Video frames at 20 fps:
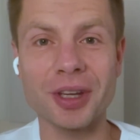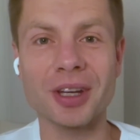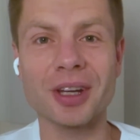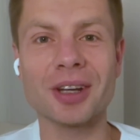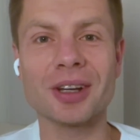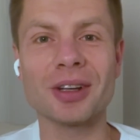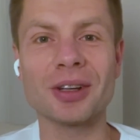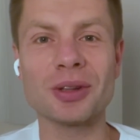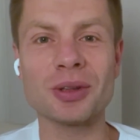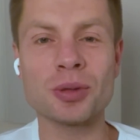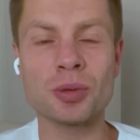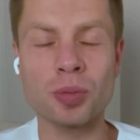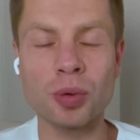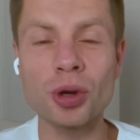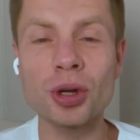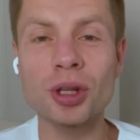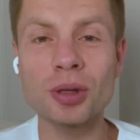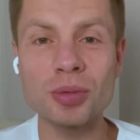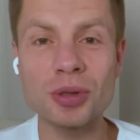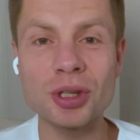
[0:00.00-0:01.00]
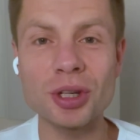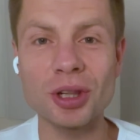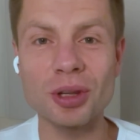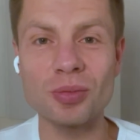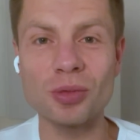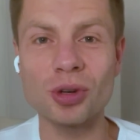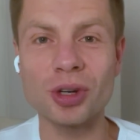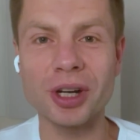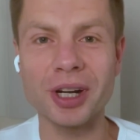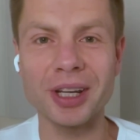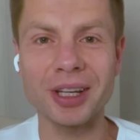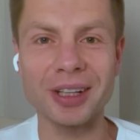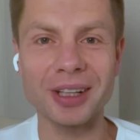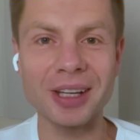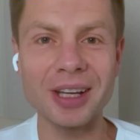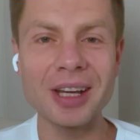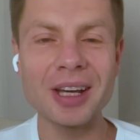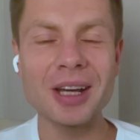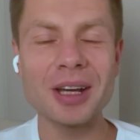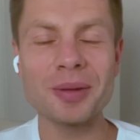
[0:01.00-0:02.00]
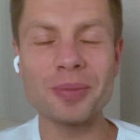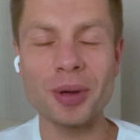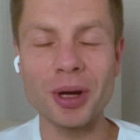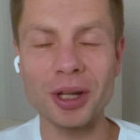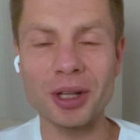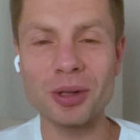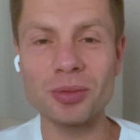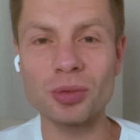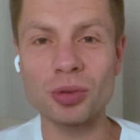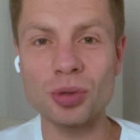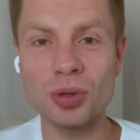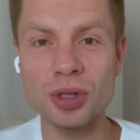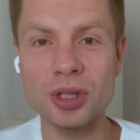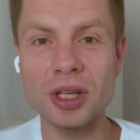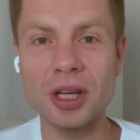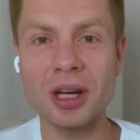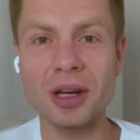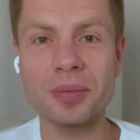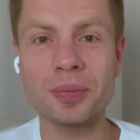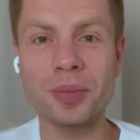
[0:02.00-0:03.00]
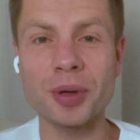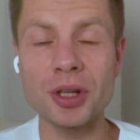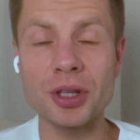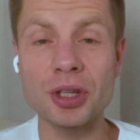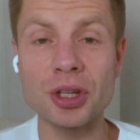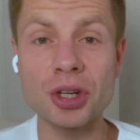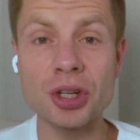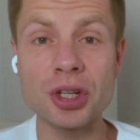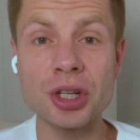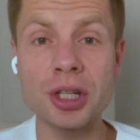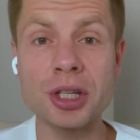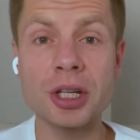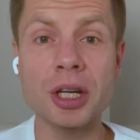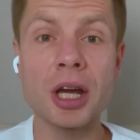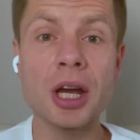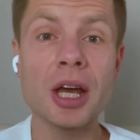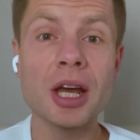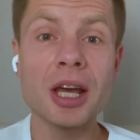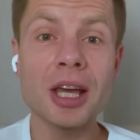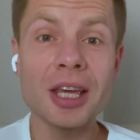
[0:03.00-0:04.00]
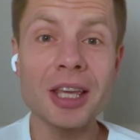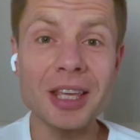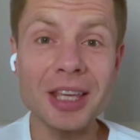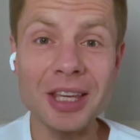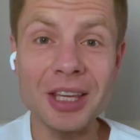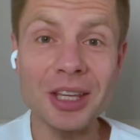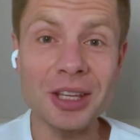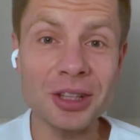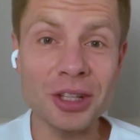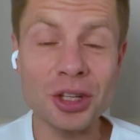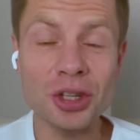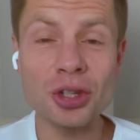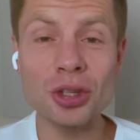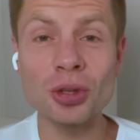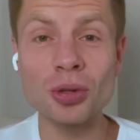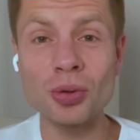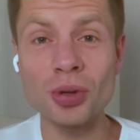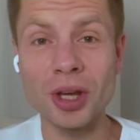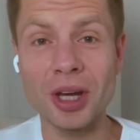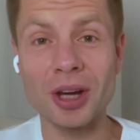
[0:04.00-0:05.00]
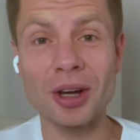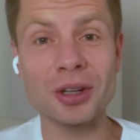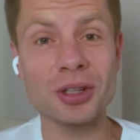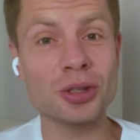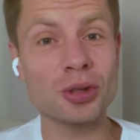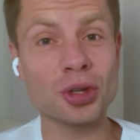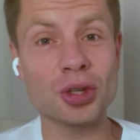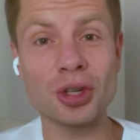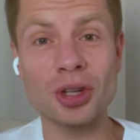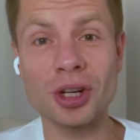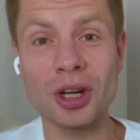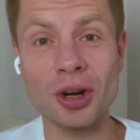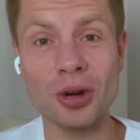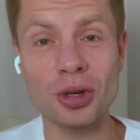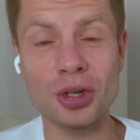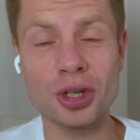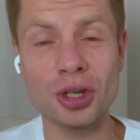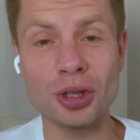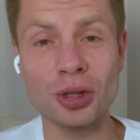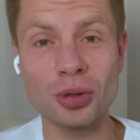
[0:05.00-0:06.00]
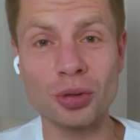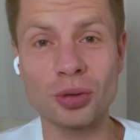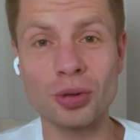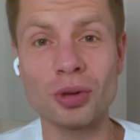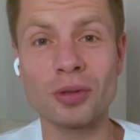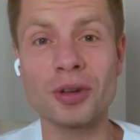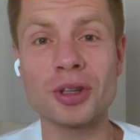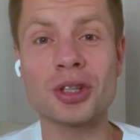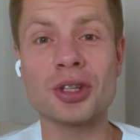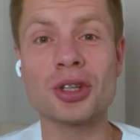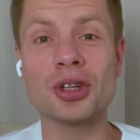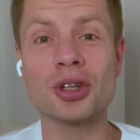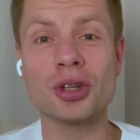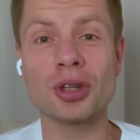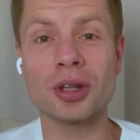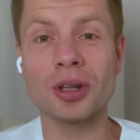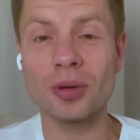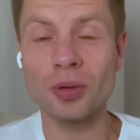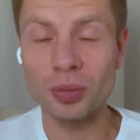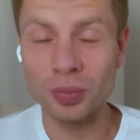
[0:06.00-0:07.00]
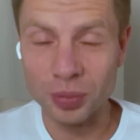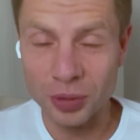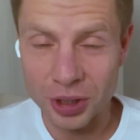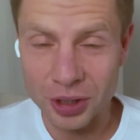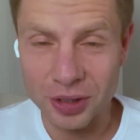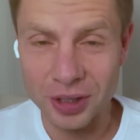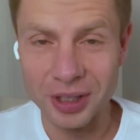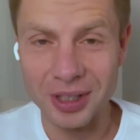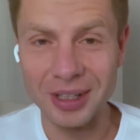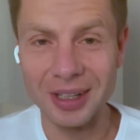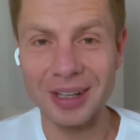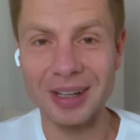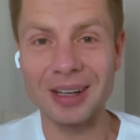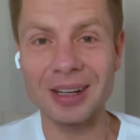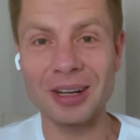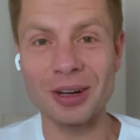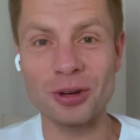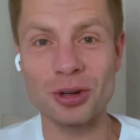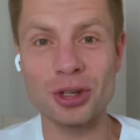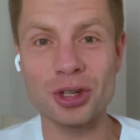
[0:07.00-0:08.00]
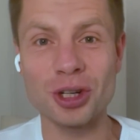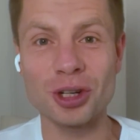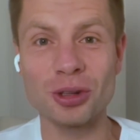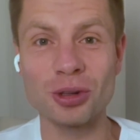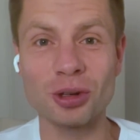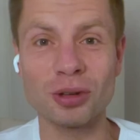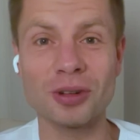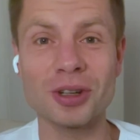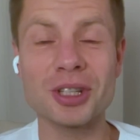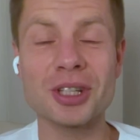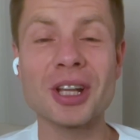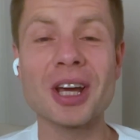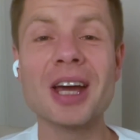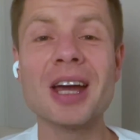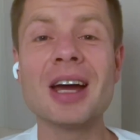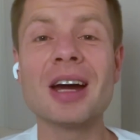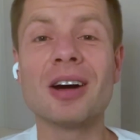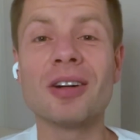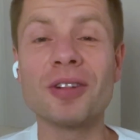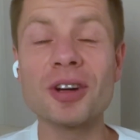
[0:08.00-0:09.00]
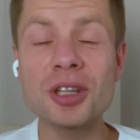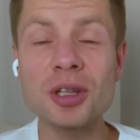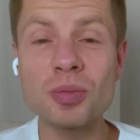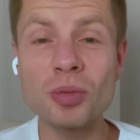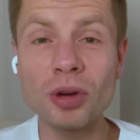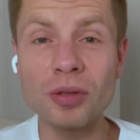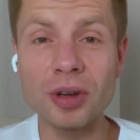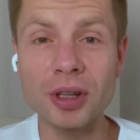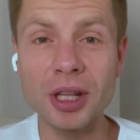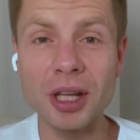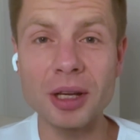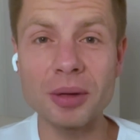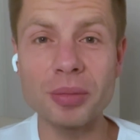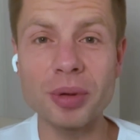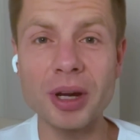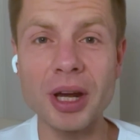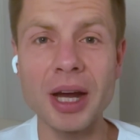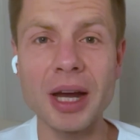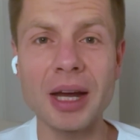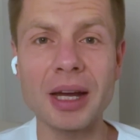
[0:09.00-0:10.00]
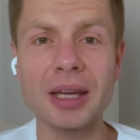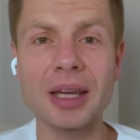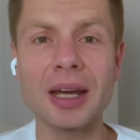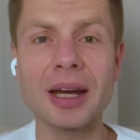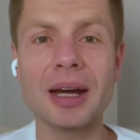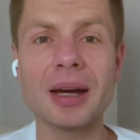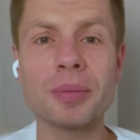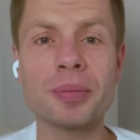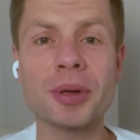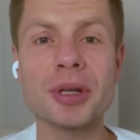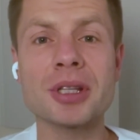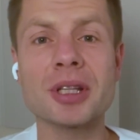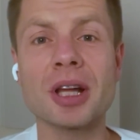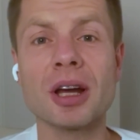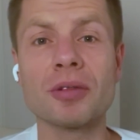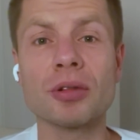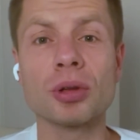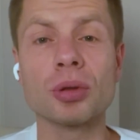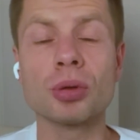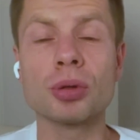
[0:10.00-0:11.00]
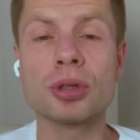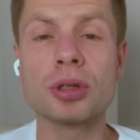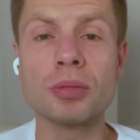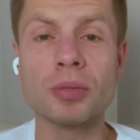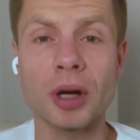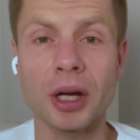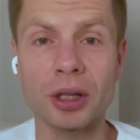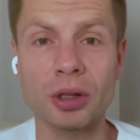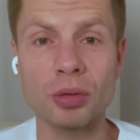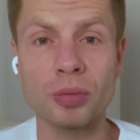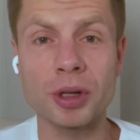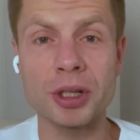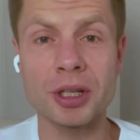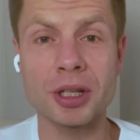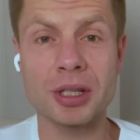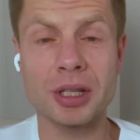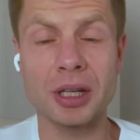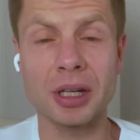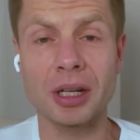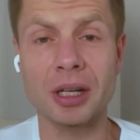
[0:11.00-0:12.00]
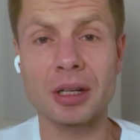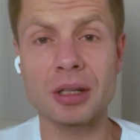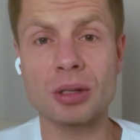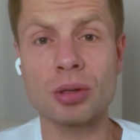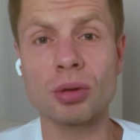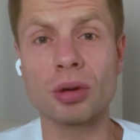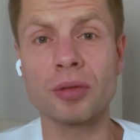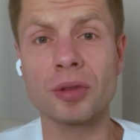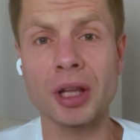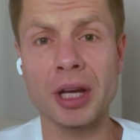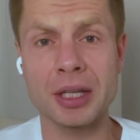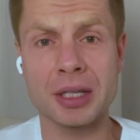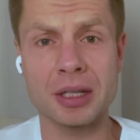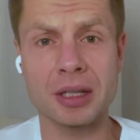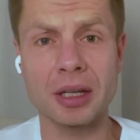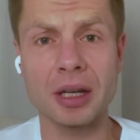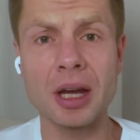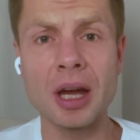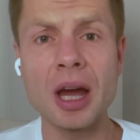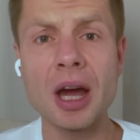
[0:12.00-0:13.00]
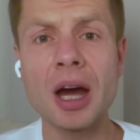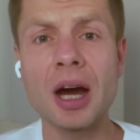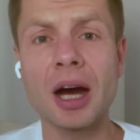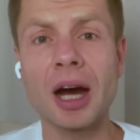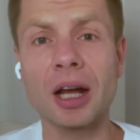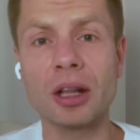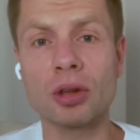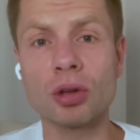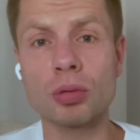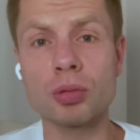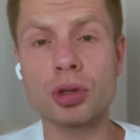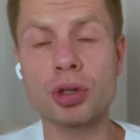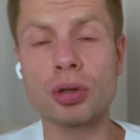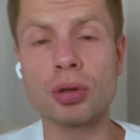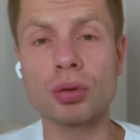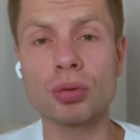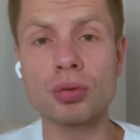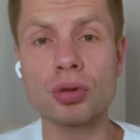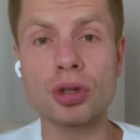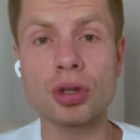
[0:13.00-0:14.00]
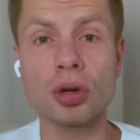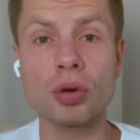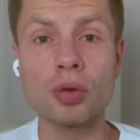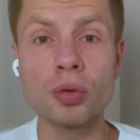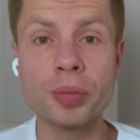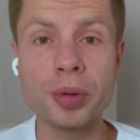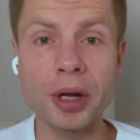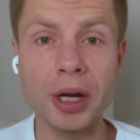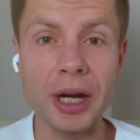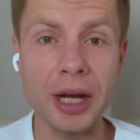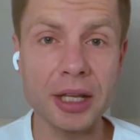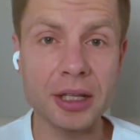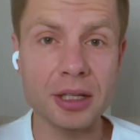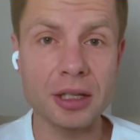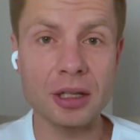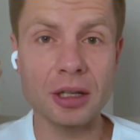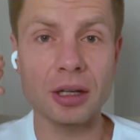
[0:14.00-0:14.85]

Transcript: э, сбройным силам Украины. Поэтому, друзья, поддержите. И начну я с очень хорошей новости, действительно хорошая новость. 8 ноября я поставил ультиматум Одесской городской власти о том, что нужно убирать